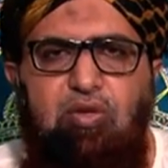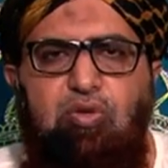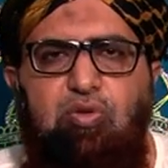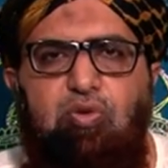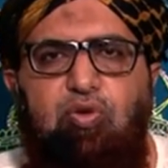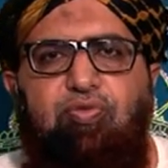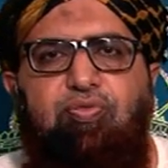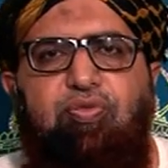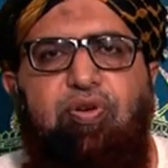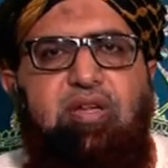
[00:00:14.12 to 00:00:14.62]

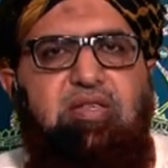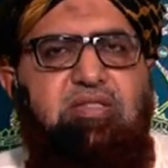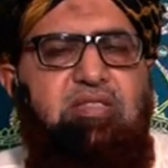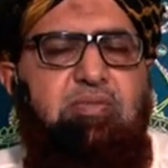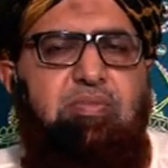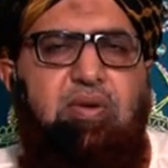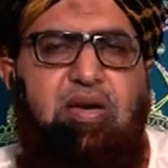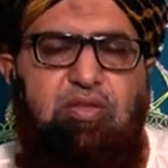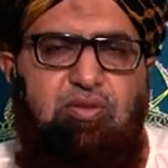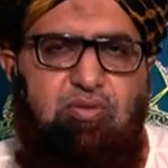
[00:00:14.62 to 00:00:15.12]
जो फ़र्ज़
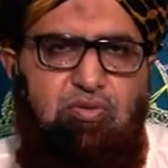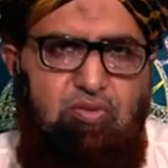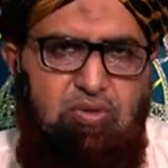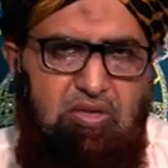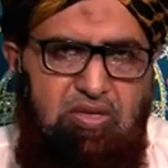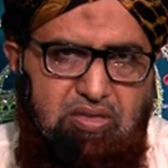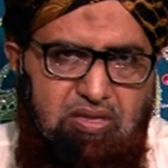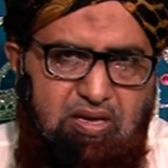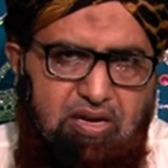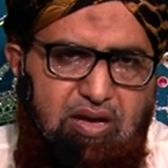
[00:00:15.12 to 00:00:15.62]
इबादतों
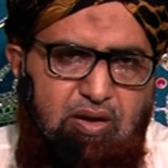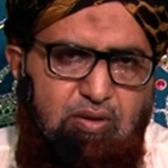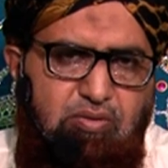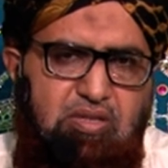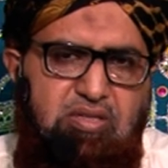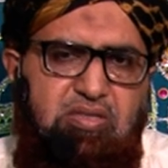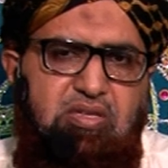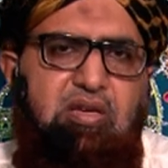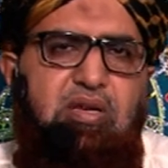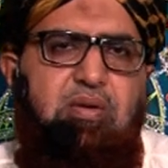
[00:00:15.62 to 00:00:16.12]
की तरह हो
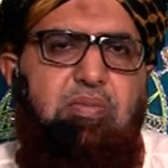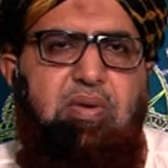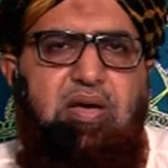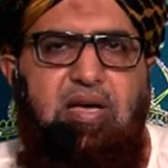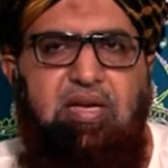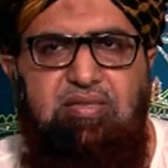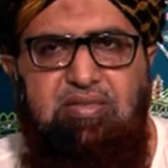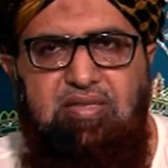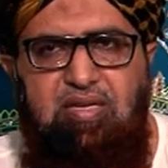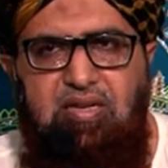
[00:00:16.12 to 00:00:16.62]
जैसे
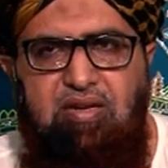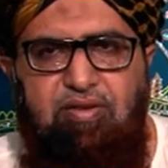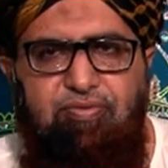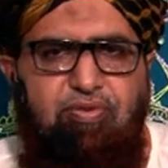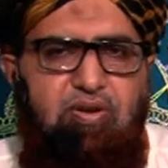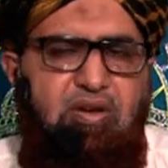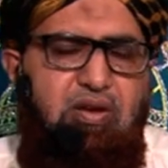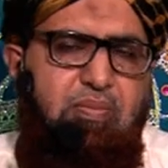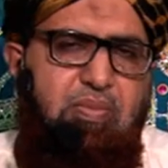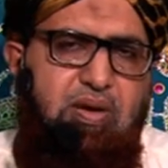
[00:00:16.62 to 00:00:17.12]
नमाज है
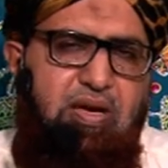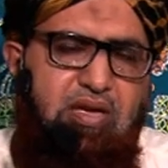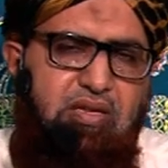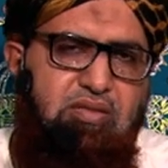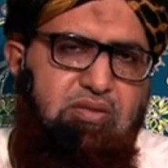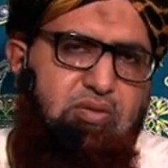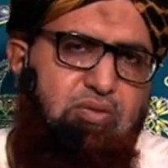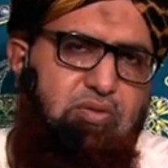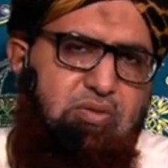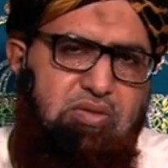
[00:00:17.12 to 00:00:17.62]
नफल
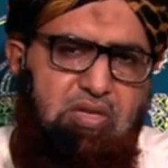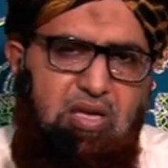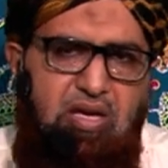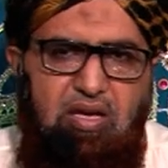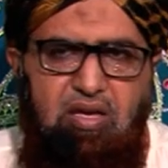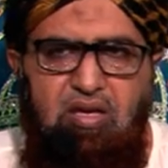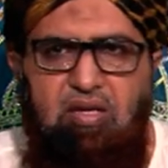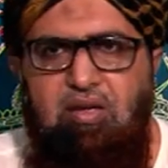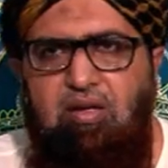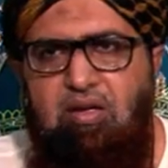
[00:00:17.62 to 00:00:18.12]
नमाज रोज़ा